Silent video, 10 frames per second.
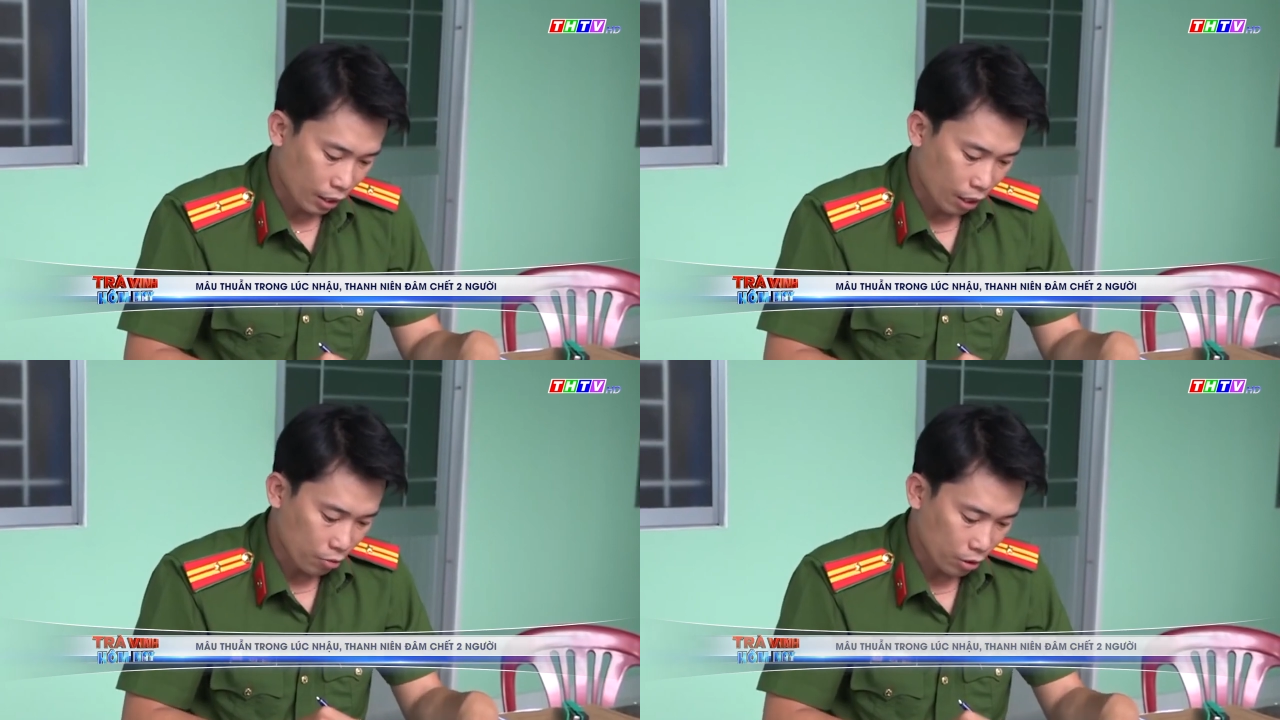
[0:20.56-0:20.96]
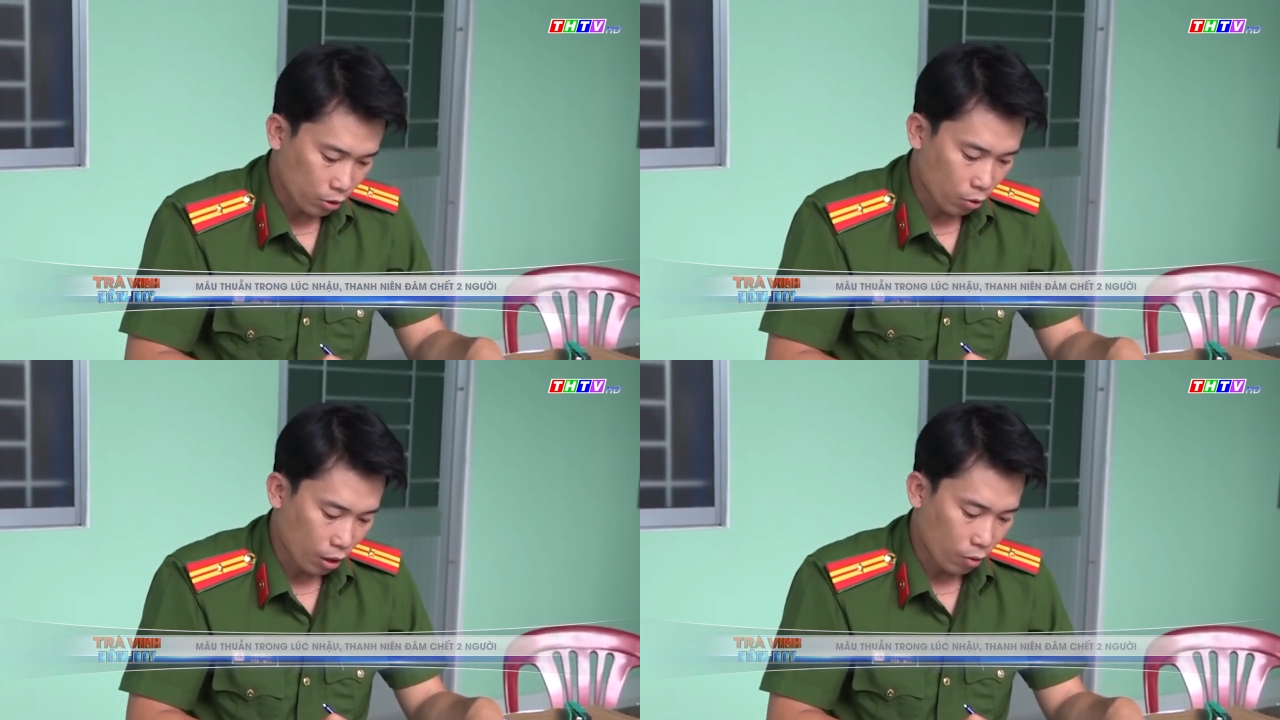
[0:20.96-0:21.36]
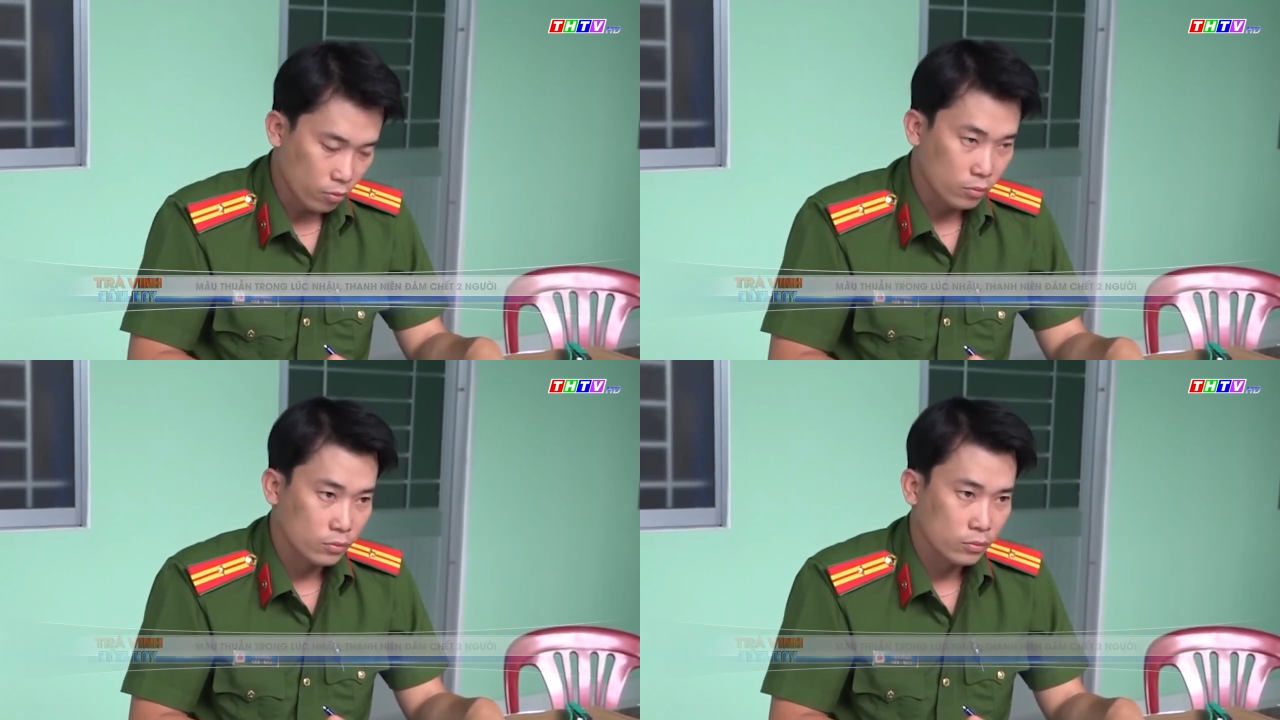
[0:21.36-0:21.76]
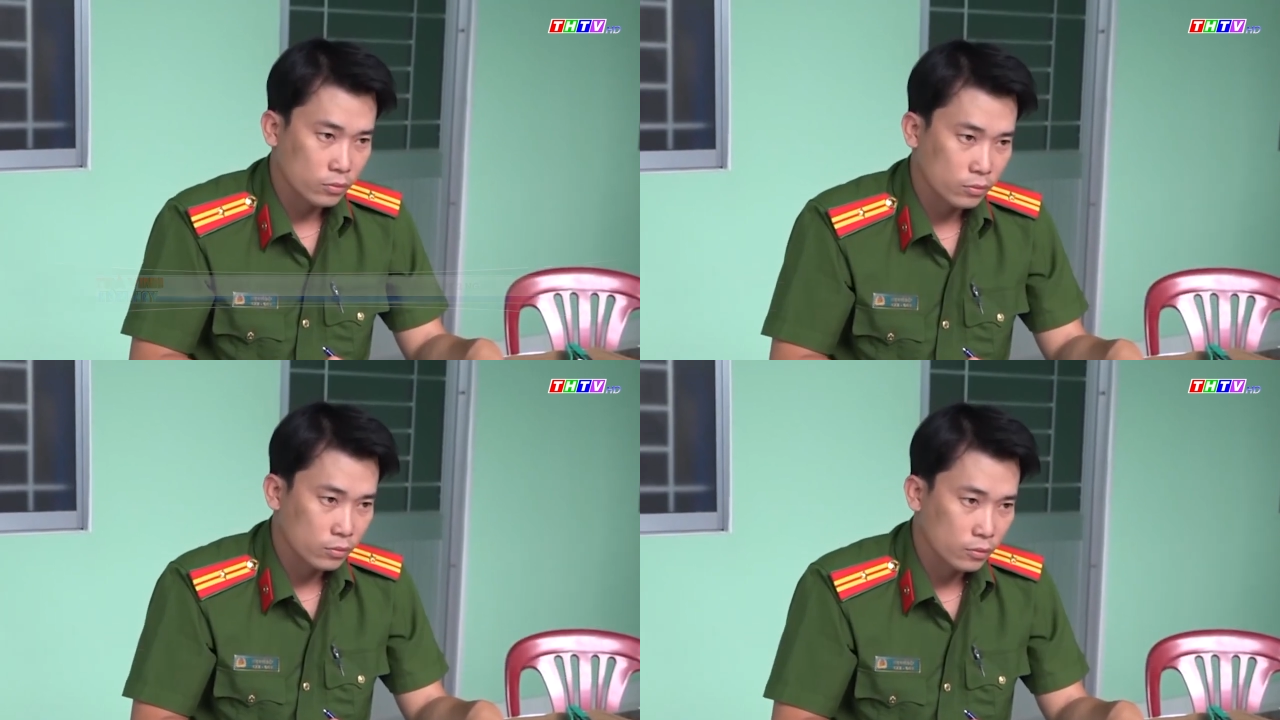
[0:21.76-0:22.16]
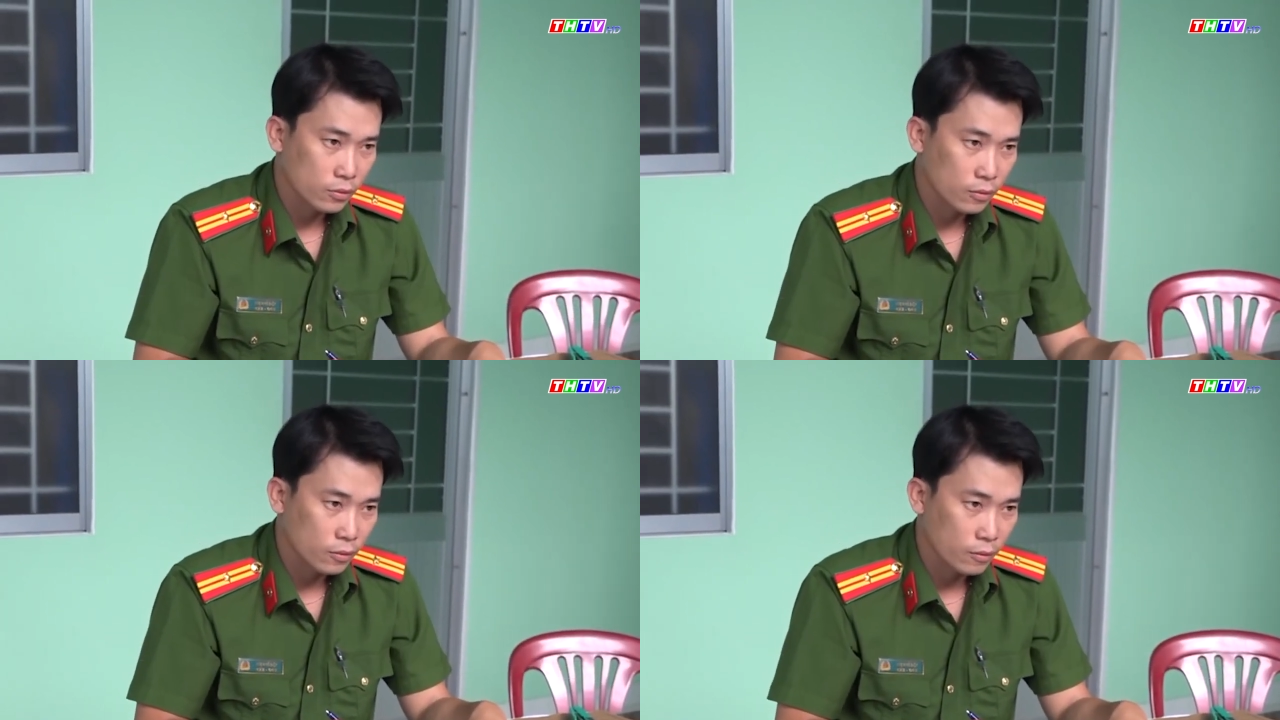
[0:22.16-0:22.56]
hai đối tượng này đuổi đánh, Thành bỏ
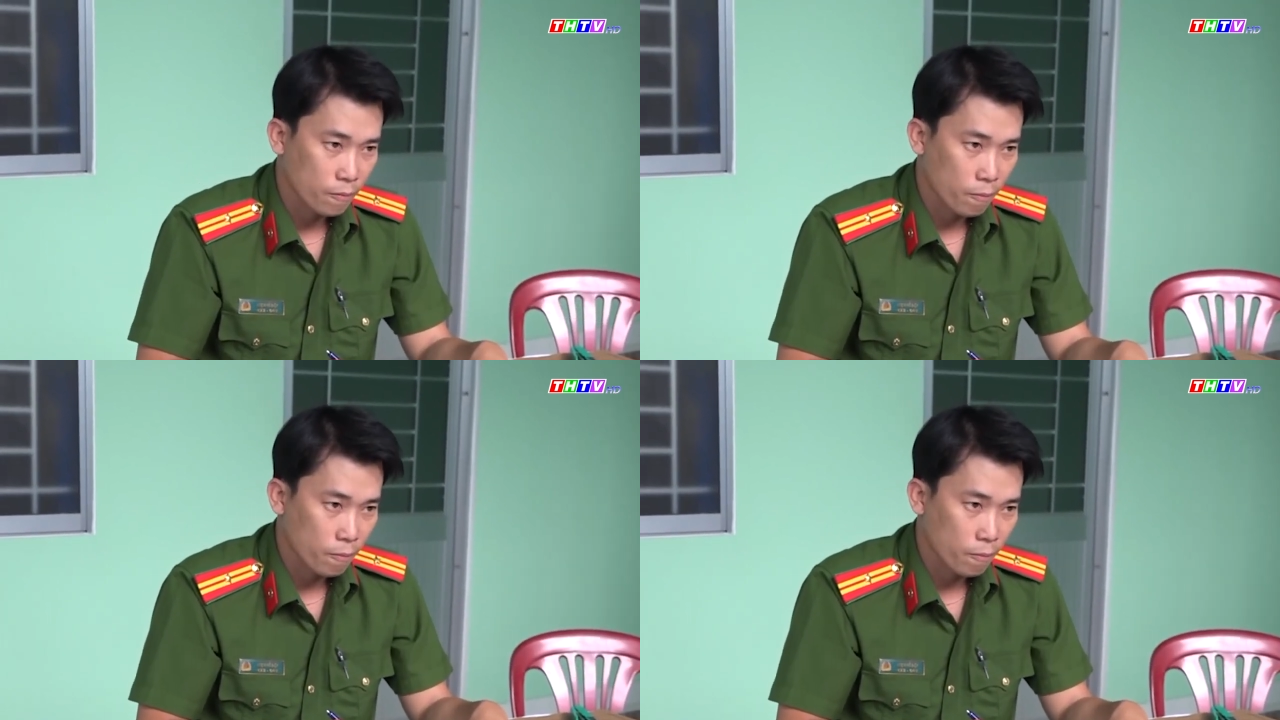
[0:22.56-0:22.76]
chạy, sau